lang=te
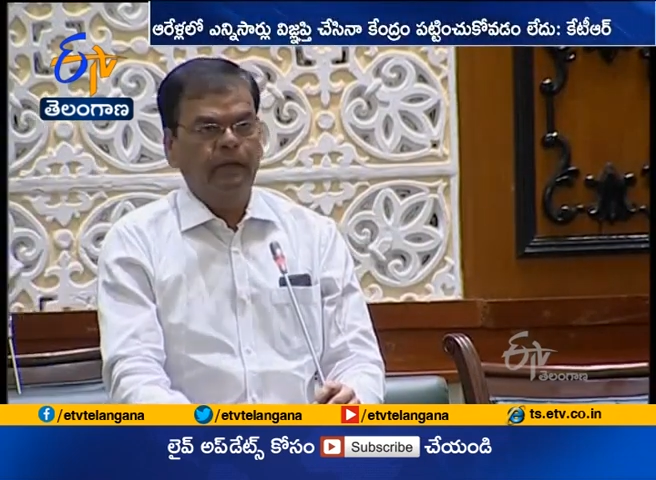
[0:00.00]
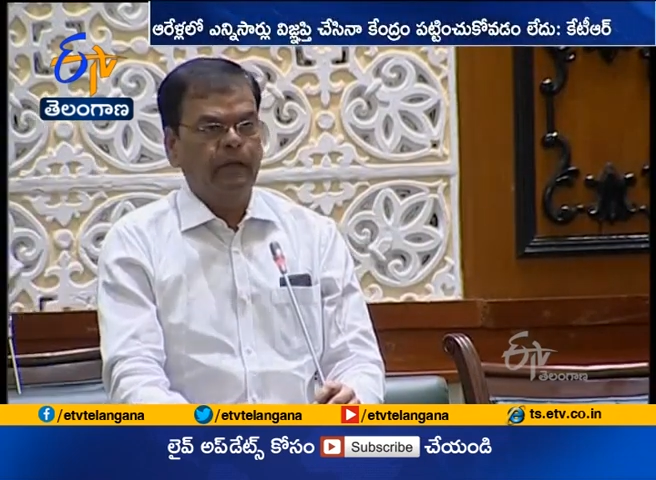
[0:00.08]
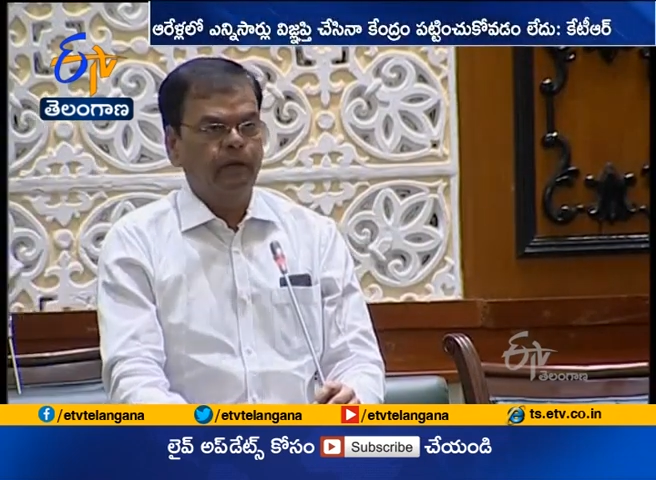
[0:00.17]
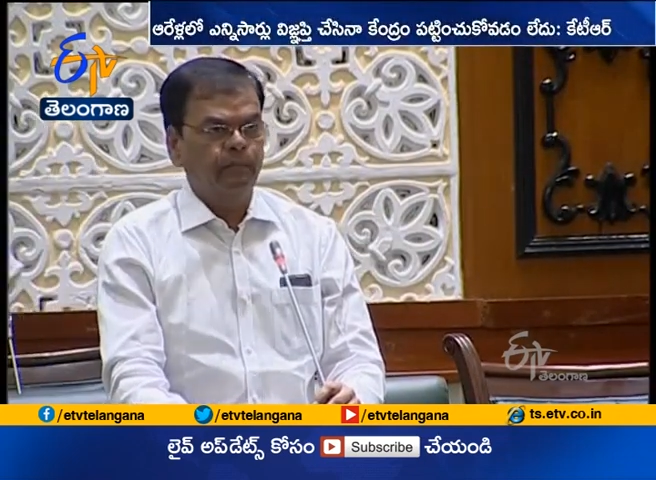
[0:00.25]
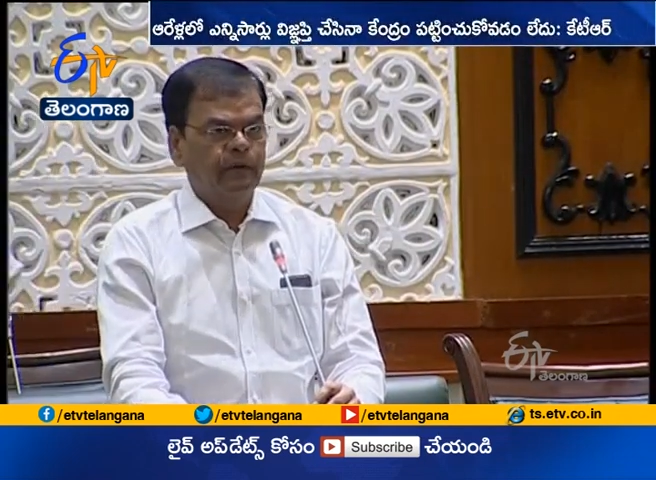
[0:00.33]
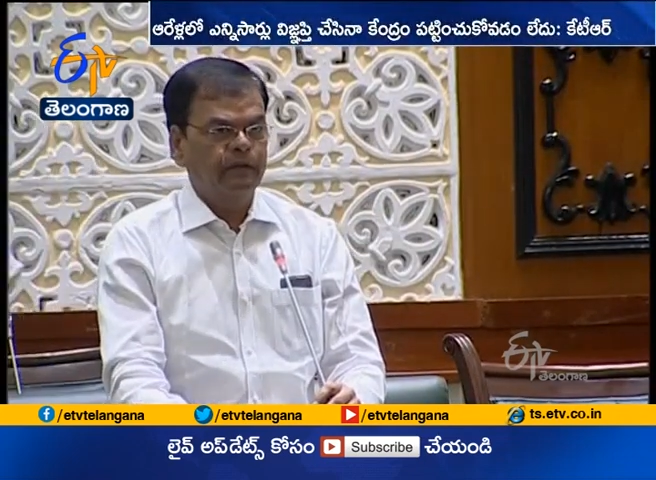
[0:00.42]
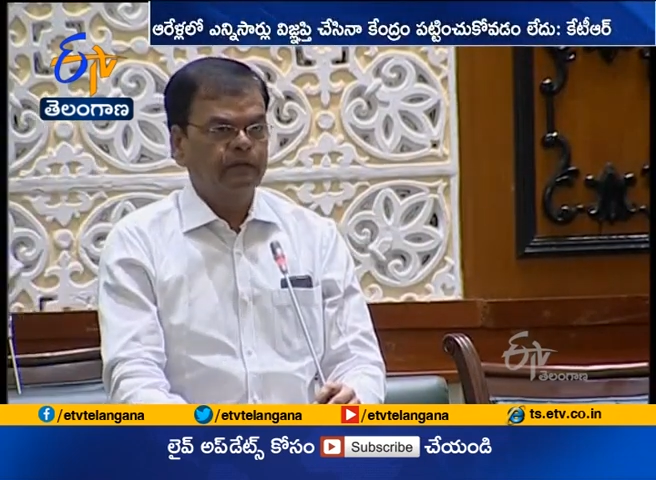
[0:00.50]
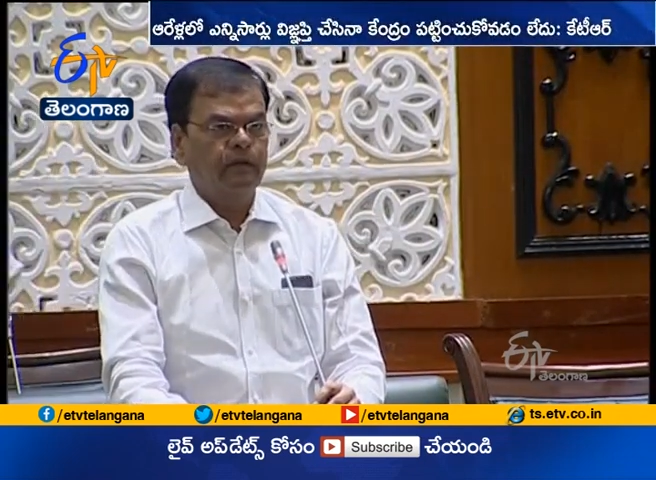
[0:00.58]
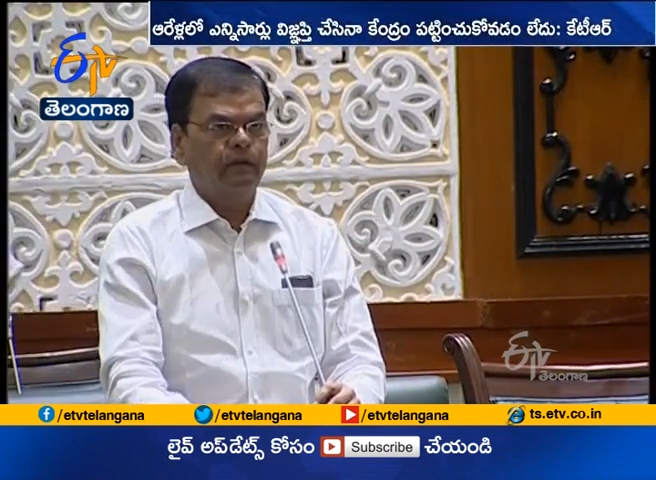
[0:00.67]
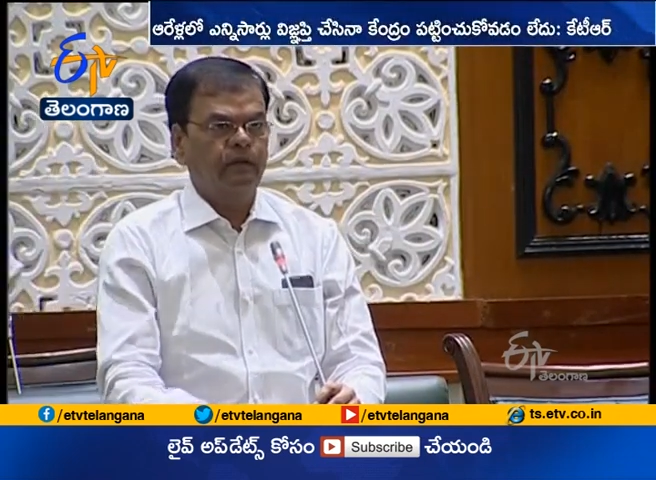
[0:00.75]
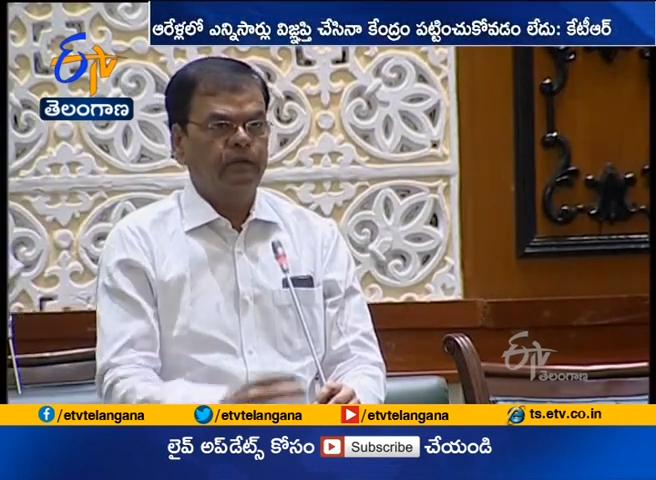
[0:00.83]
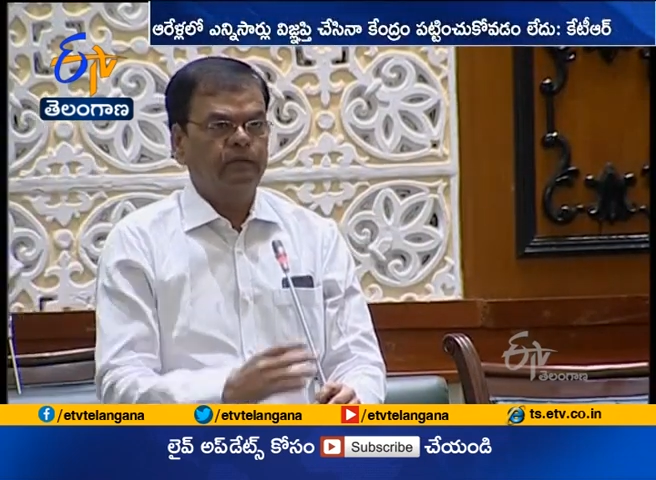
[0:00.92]
పారిశ్రామిక
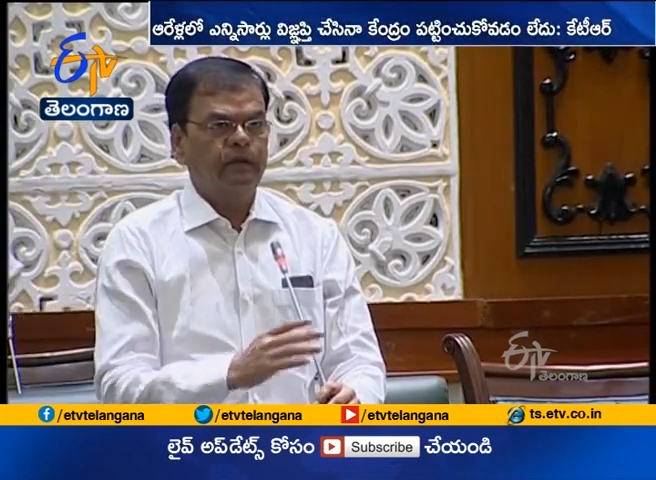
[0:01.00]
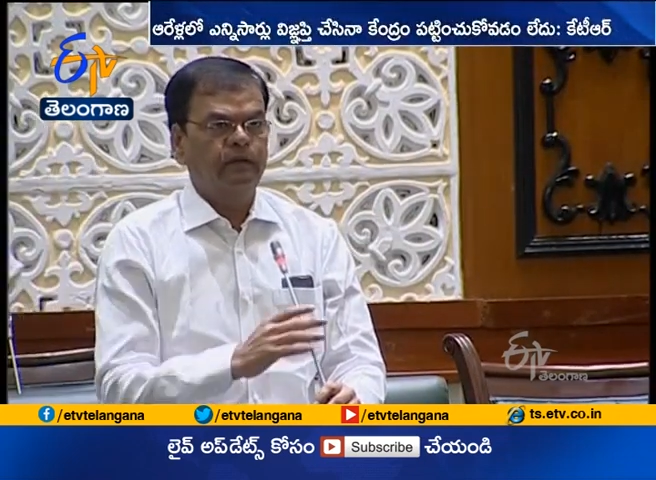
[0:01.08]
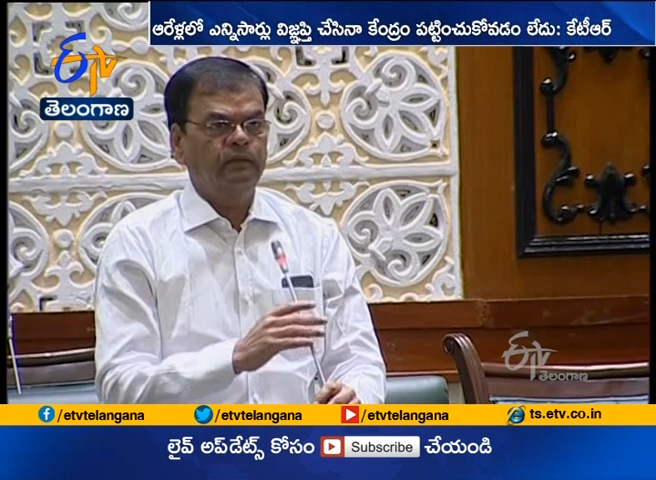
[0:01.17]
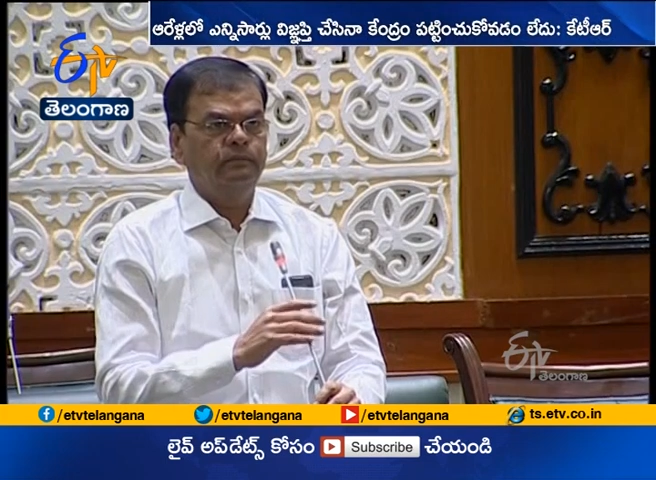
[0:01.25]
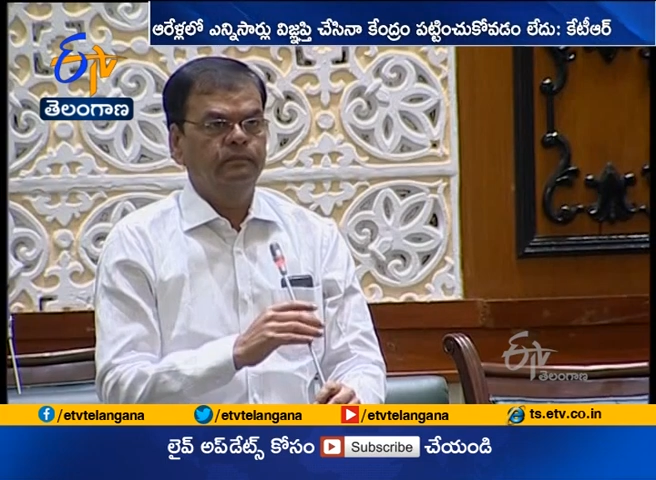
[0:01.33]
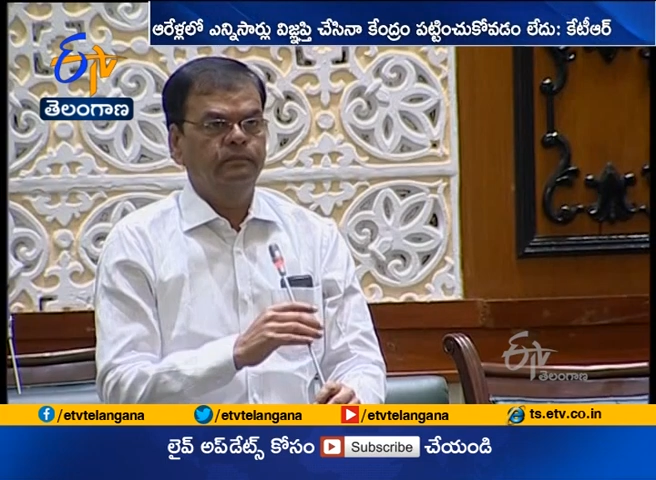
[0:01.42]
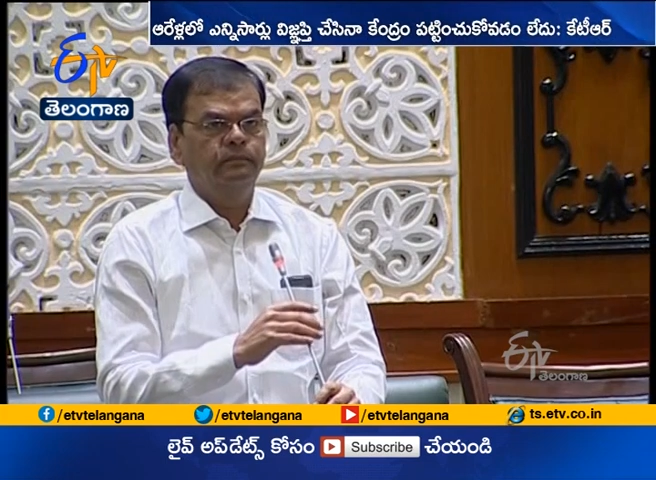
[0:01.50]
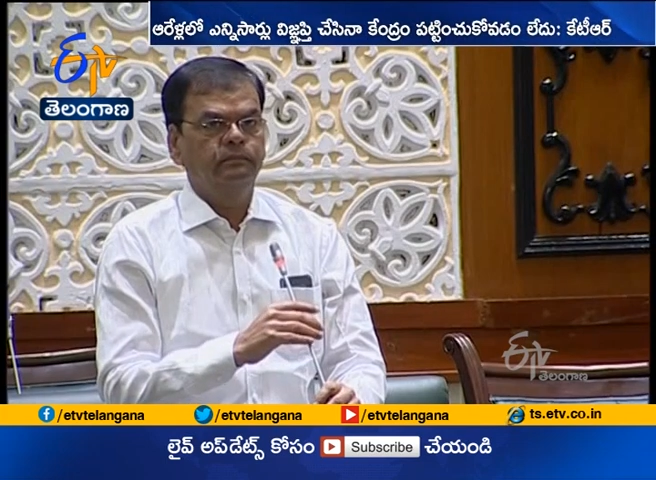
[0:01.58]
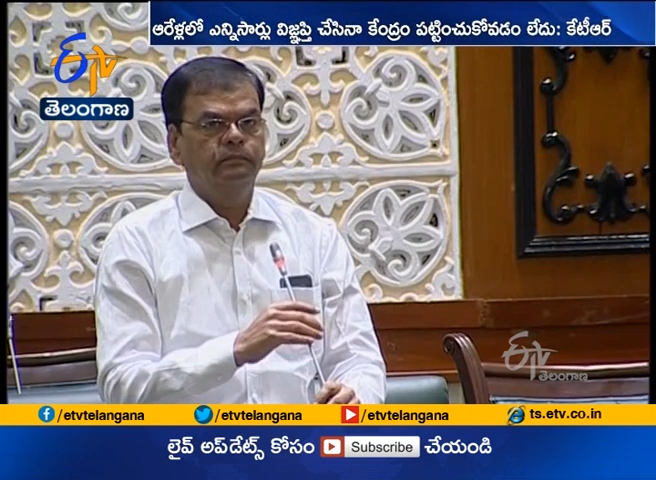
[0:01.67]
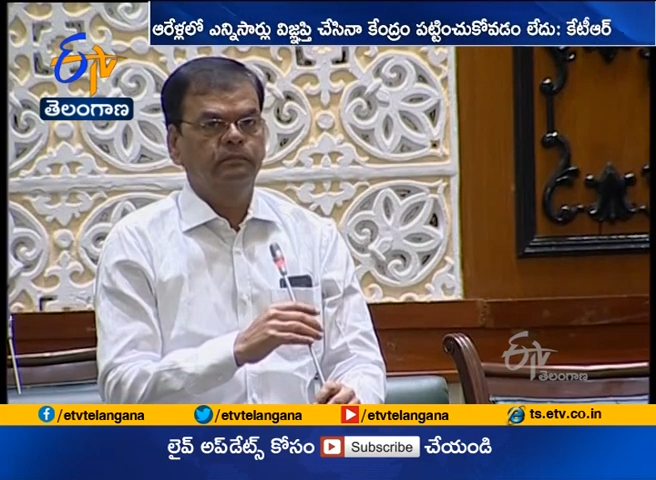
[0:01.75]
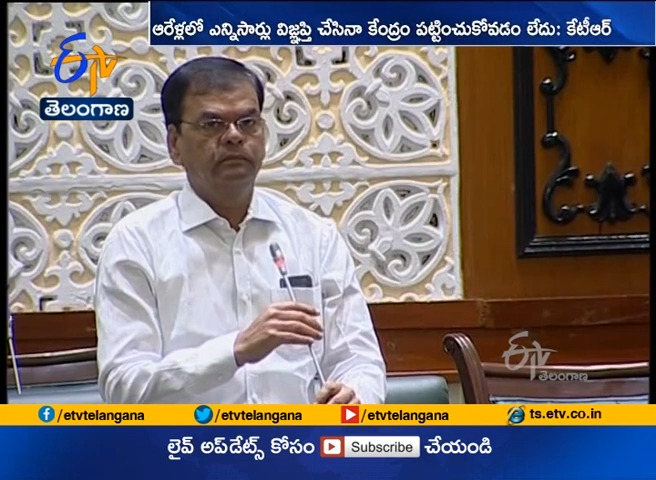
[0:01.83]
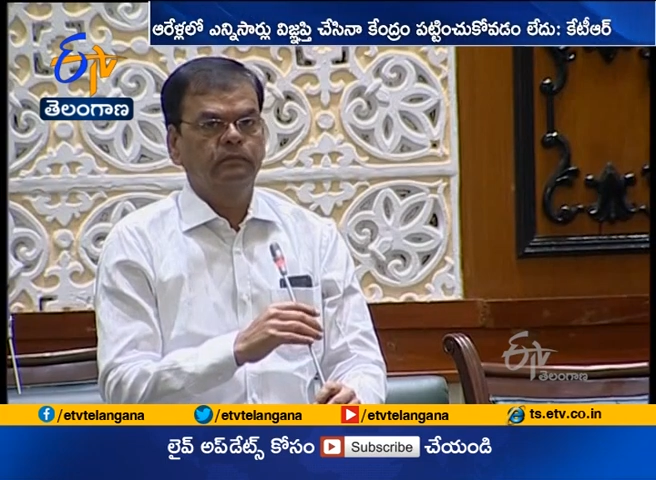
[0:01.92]
వికేంద్రీకరణలో
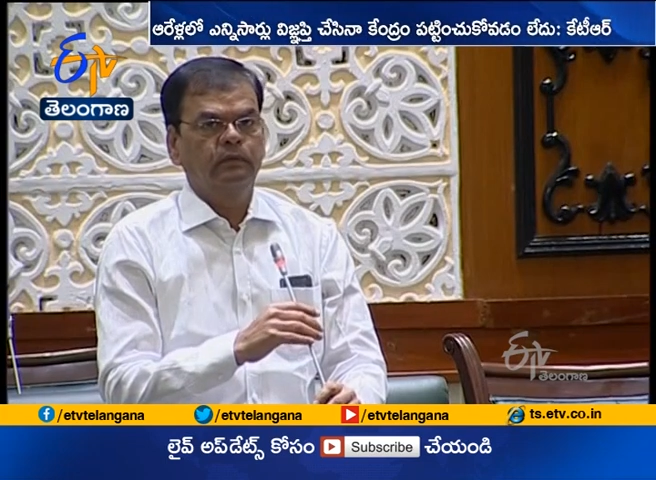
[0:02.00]
భాగంగా